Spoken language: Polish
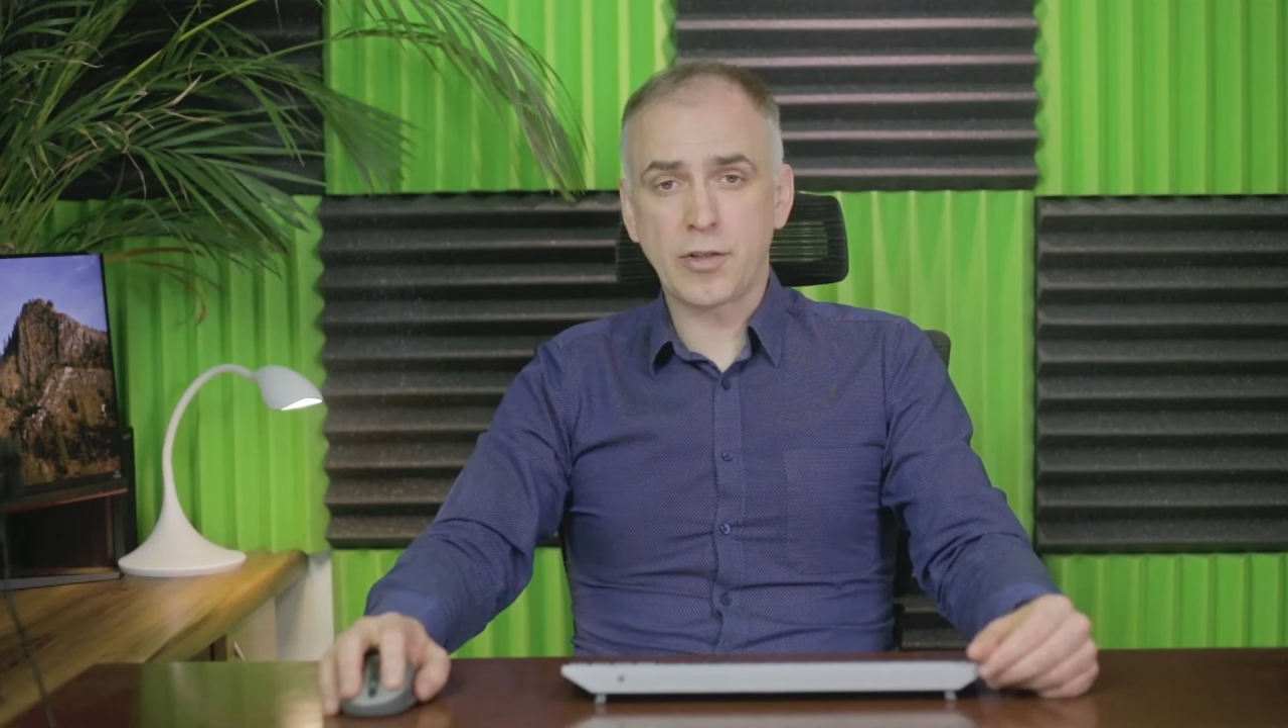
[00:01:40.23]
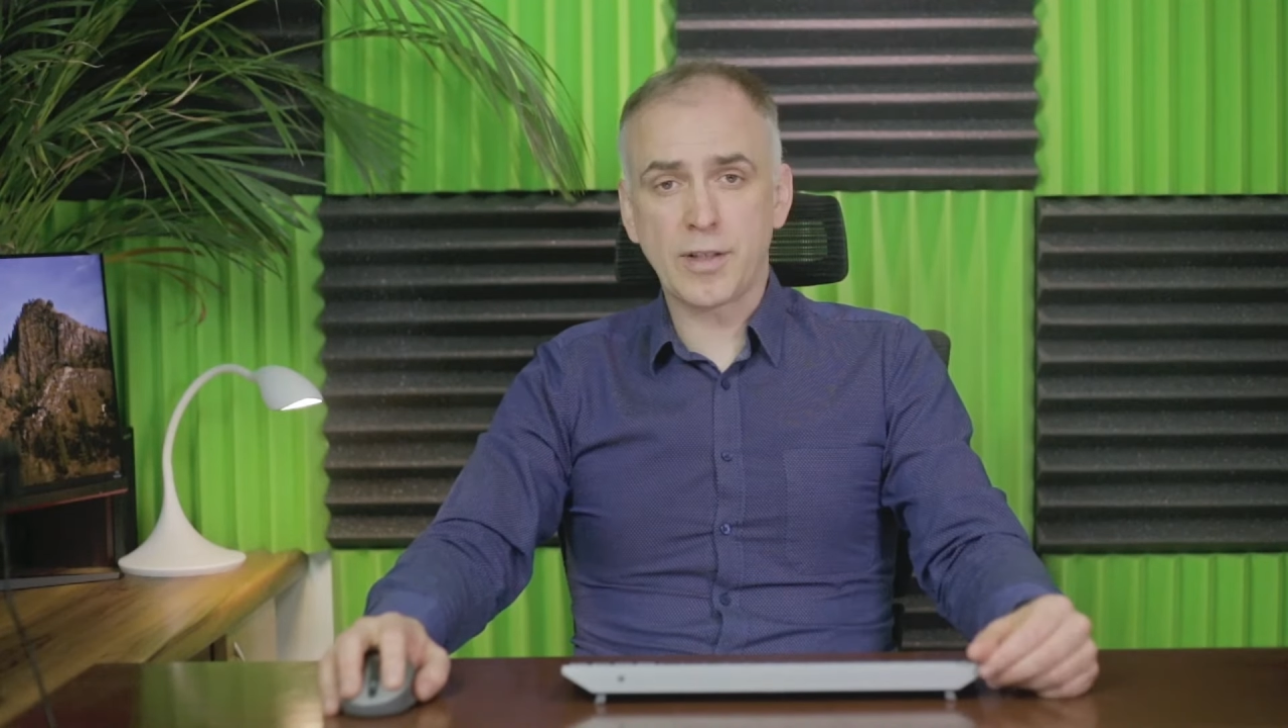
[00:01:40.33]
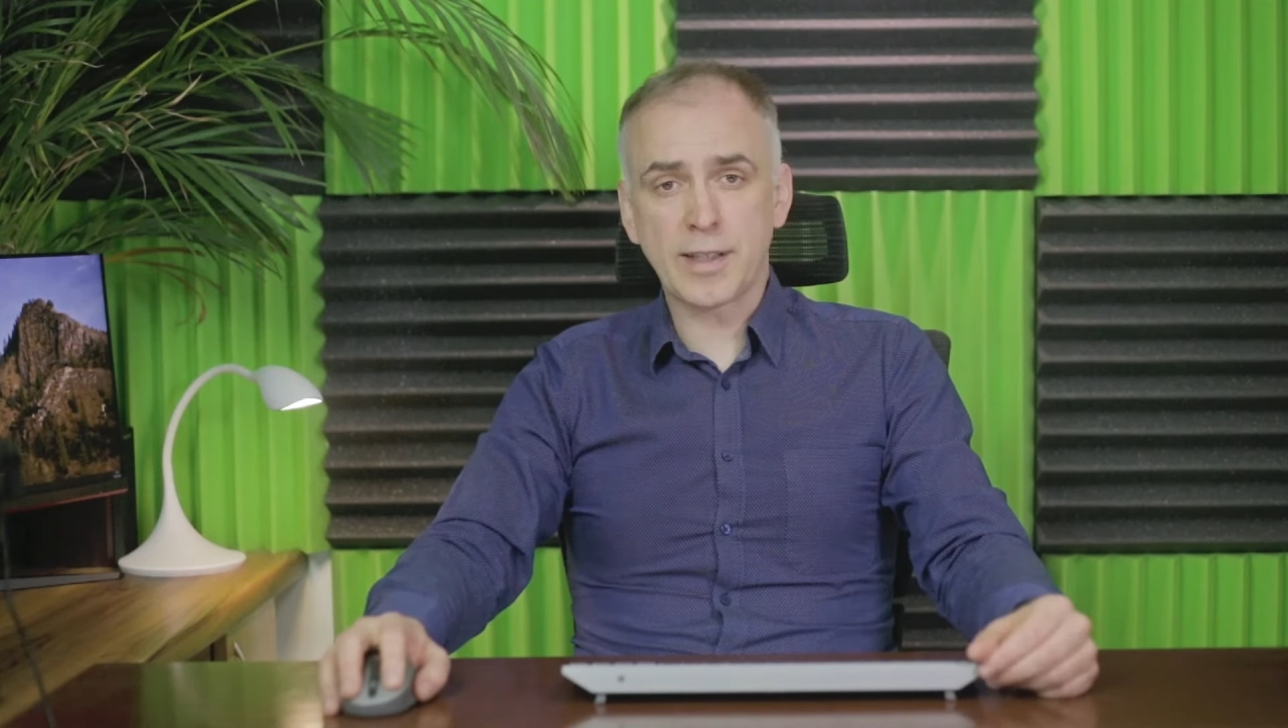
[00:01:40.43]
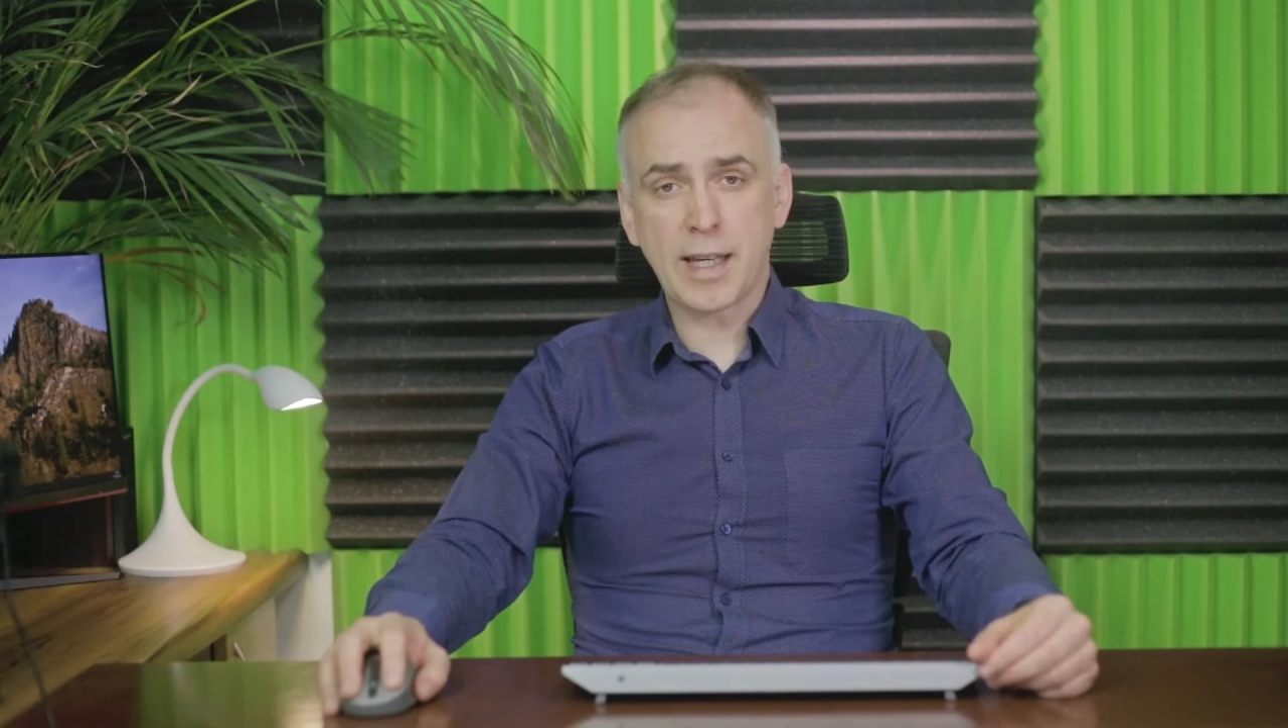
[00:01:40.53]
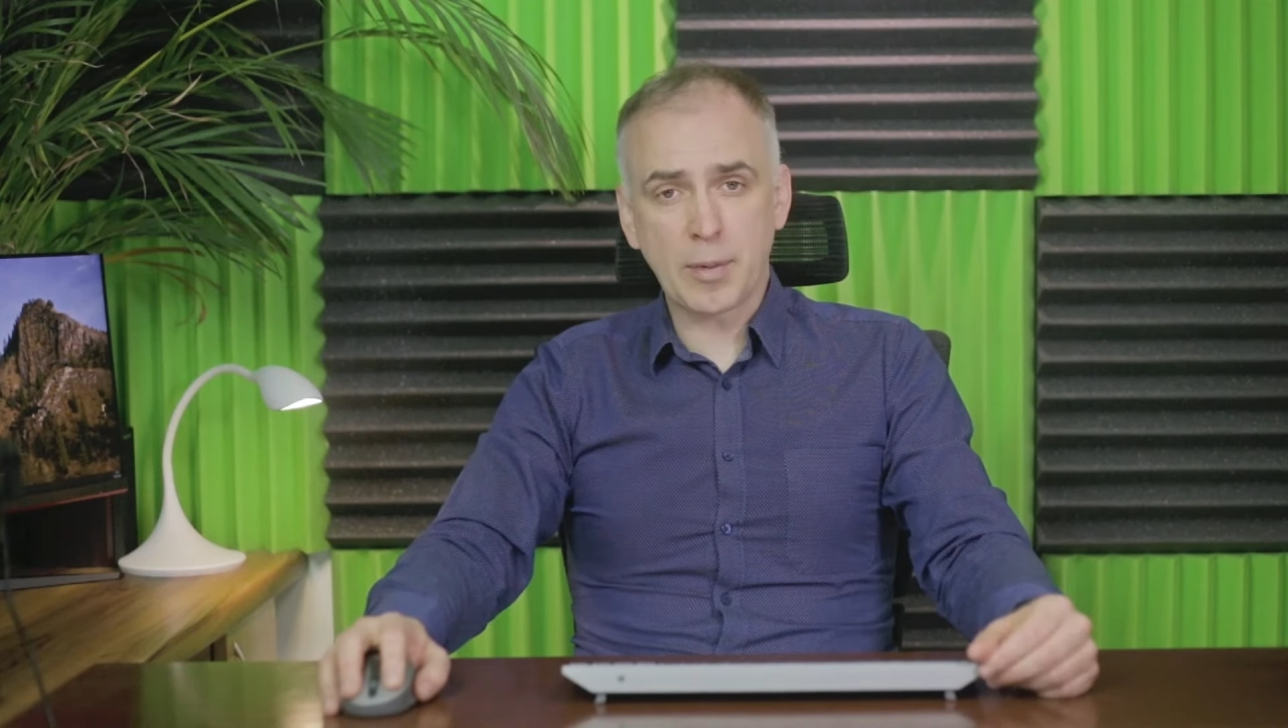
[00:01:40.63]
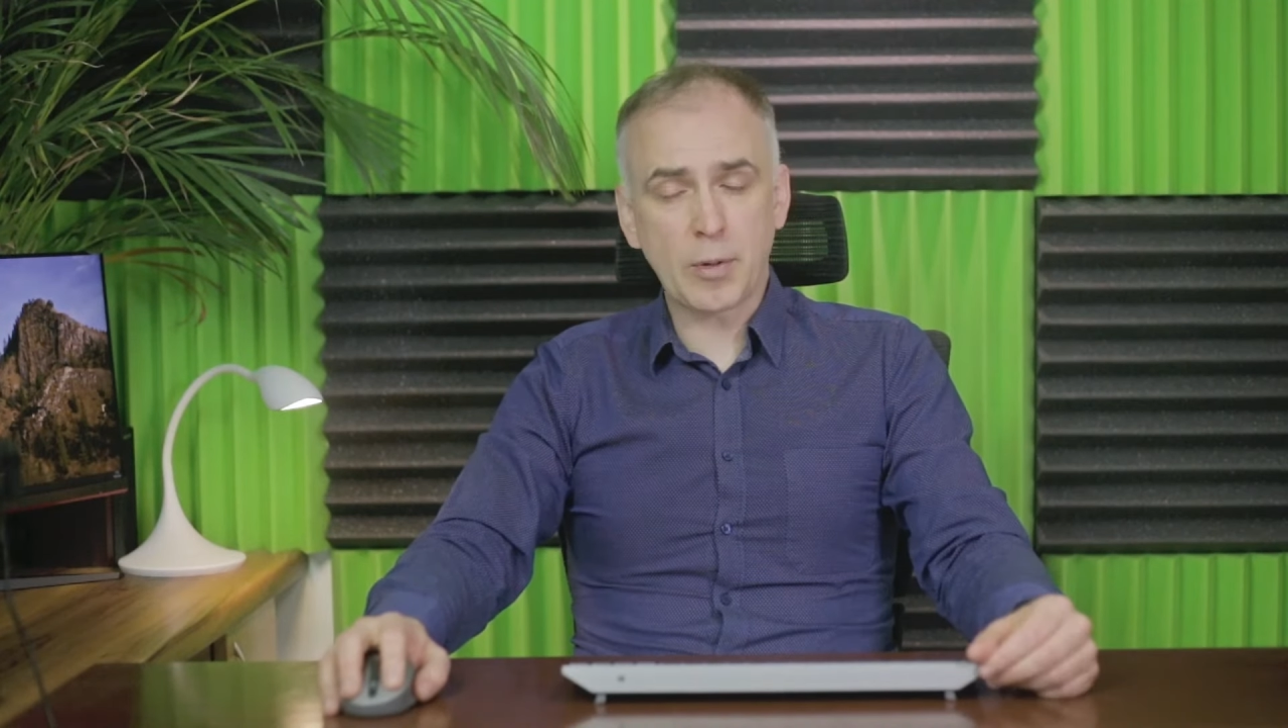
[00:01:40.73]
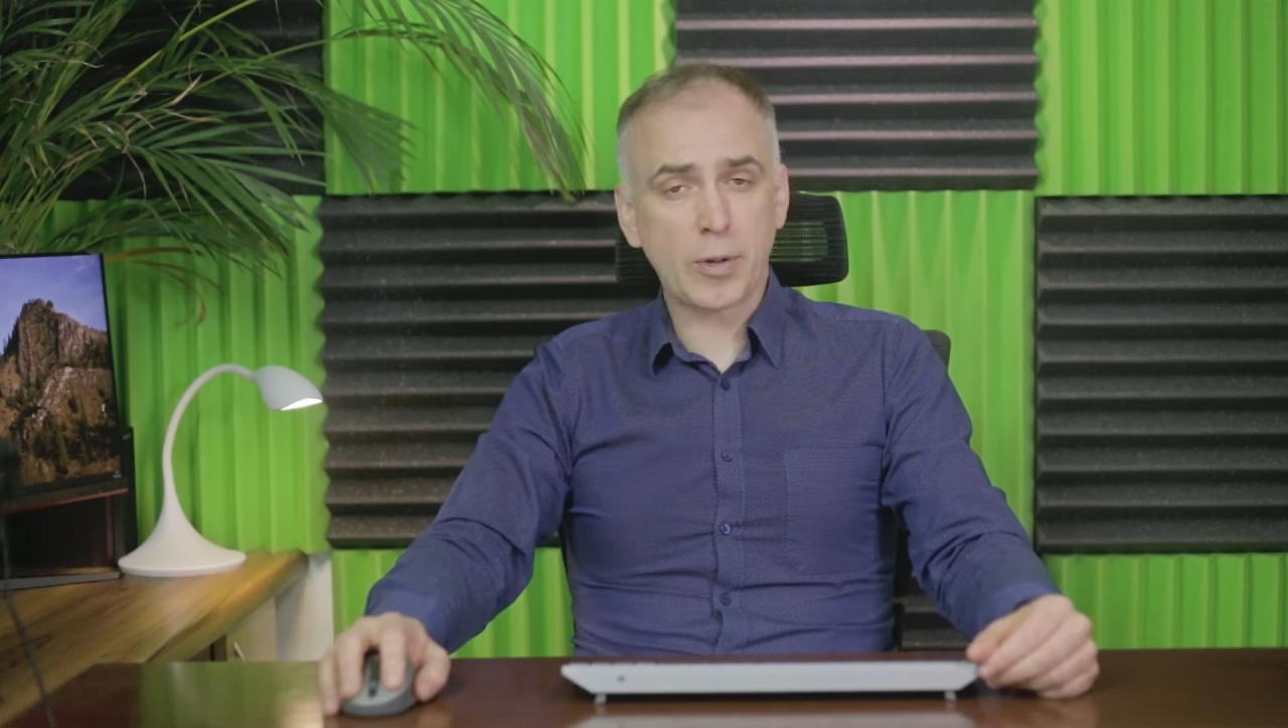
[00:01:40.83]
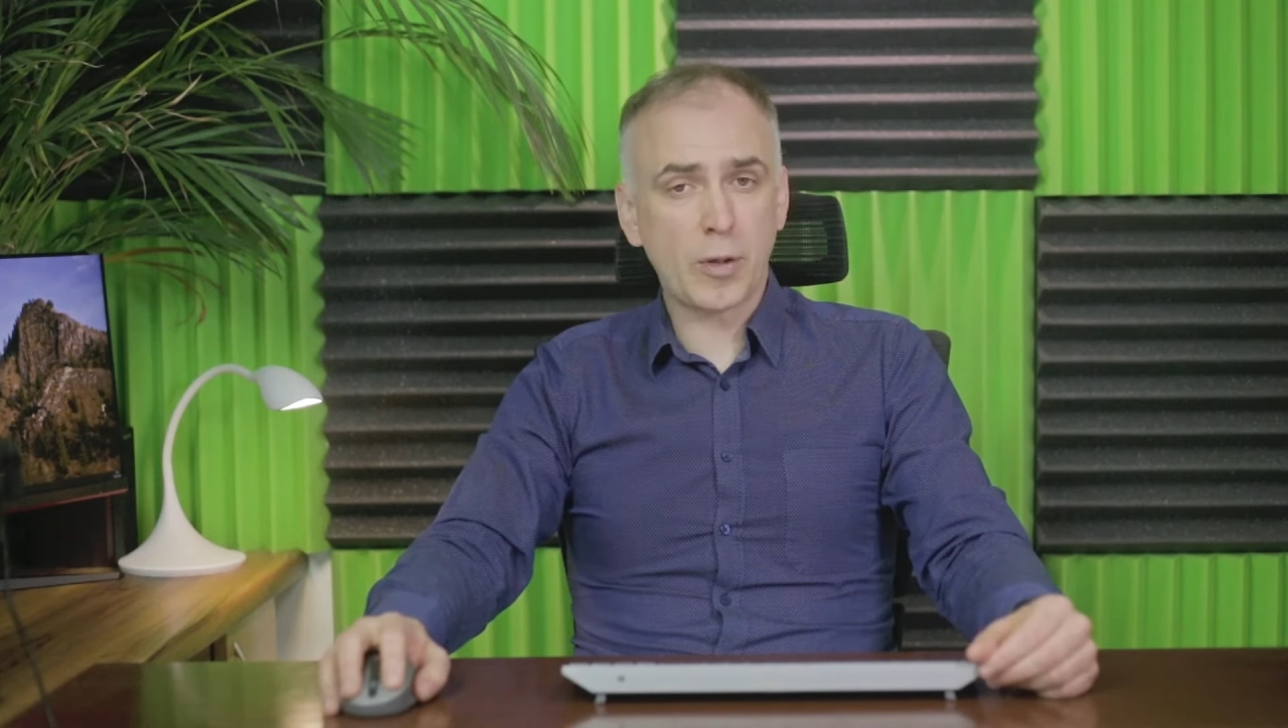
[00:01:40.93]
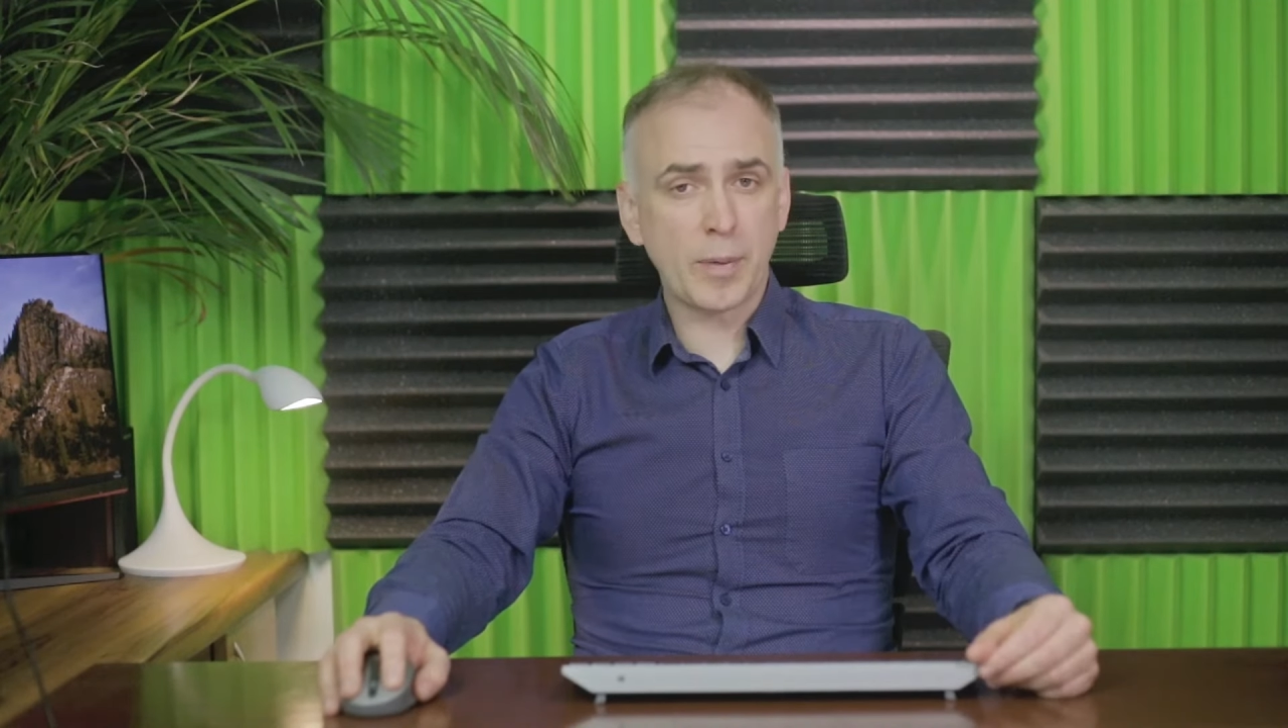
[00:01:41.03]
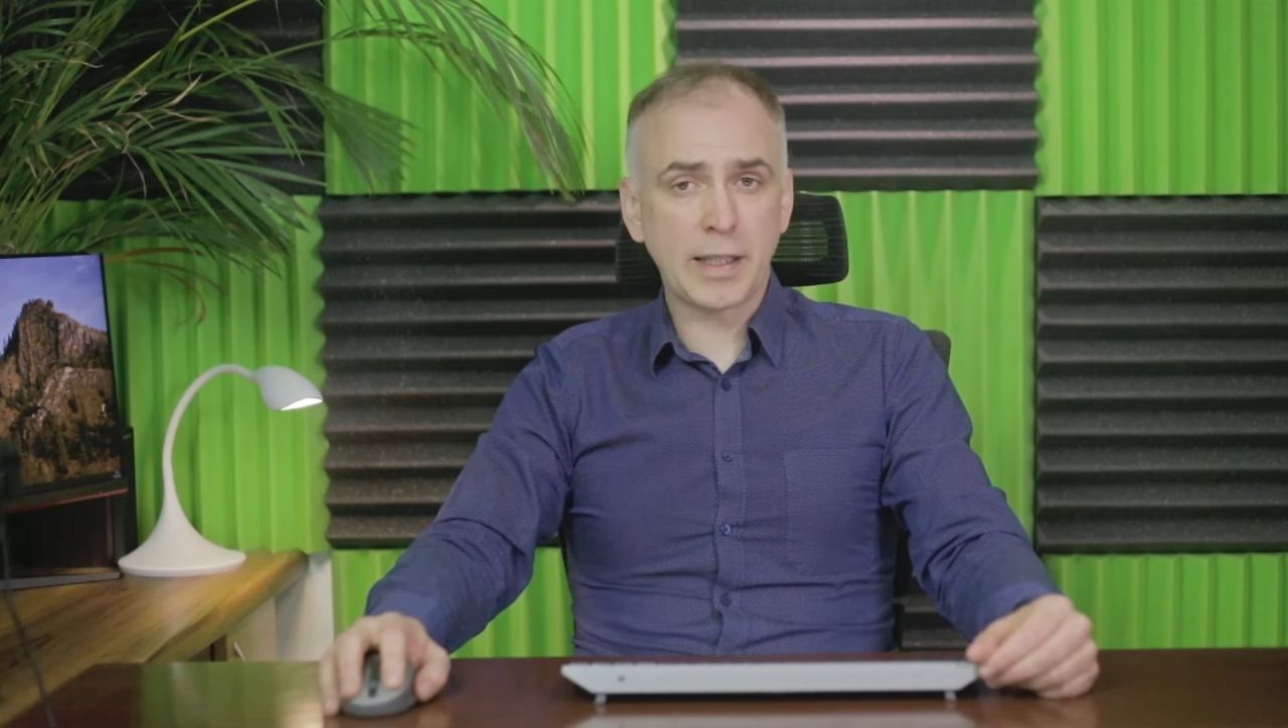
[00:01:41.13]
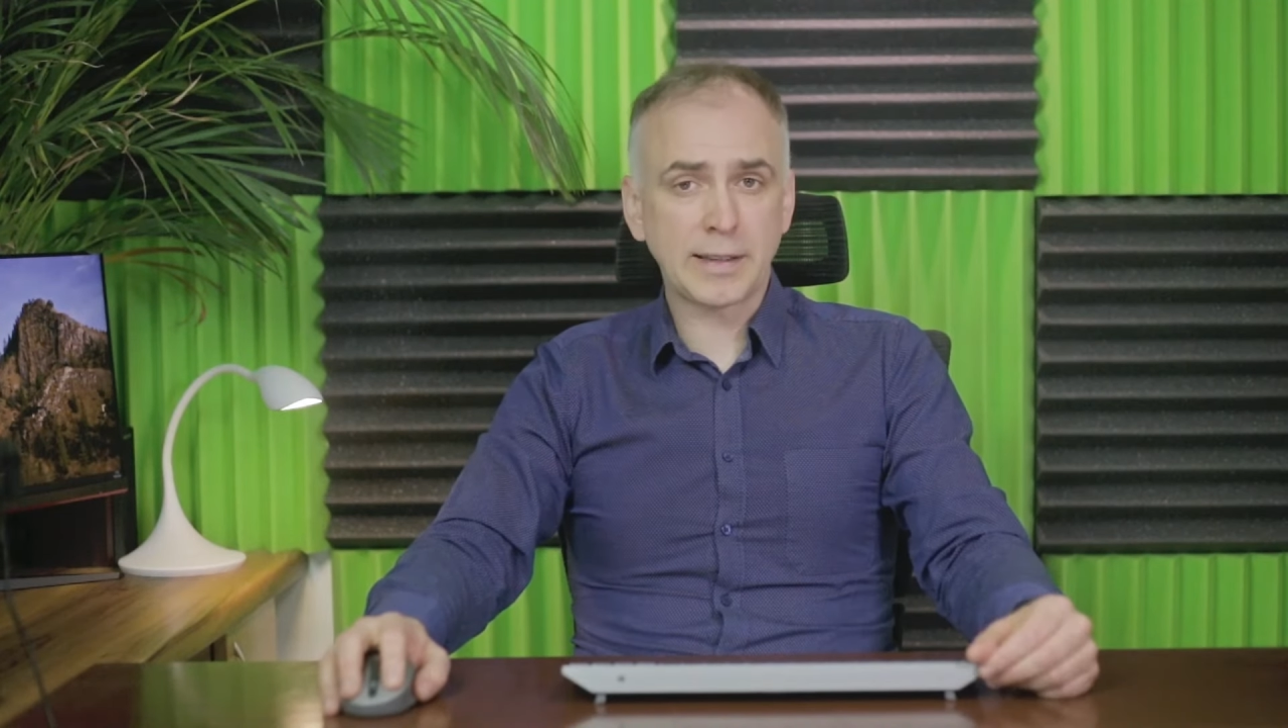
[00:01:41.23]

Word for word: że samo uruchomienie